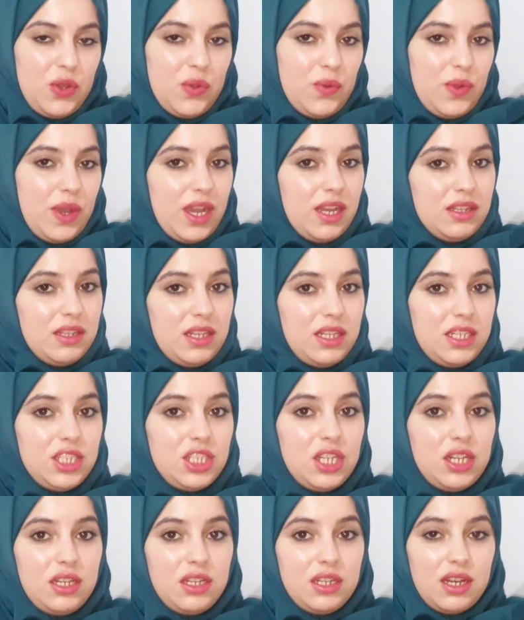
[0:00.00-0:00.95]
وهذا
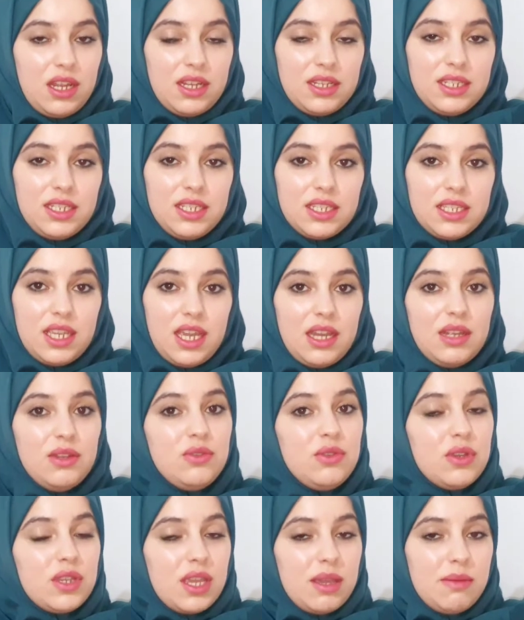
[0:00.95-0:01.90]
الاشي اللي رح نحكي
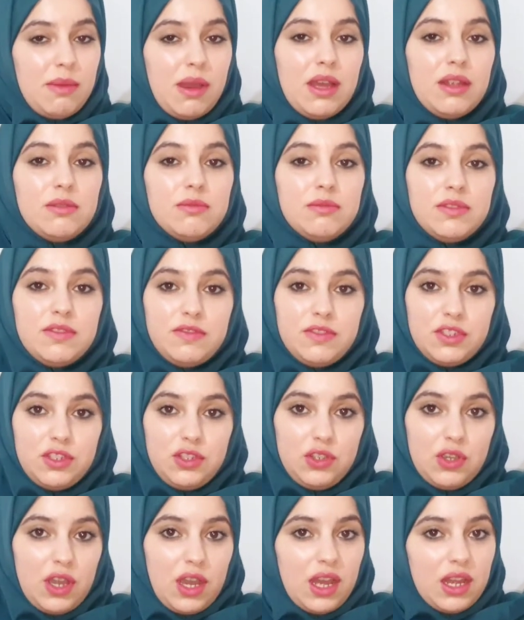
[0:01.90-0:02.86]
عنه كمان
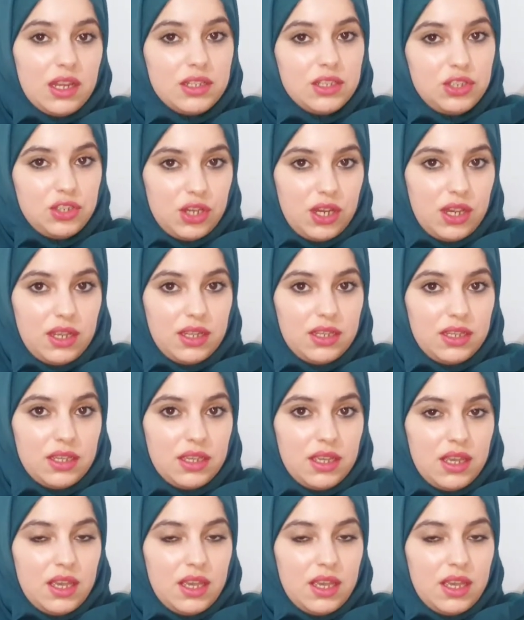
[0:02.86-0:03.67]
بفيديوهات جاي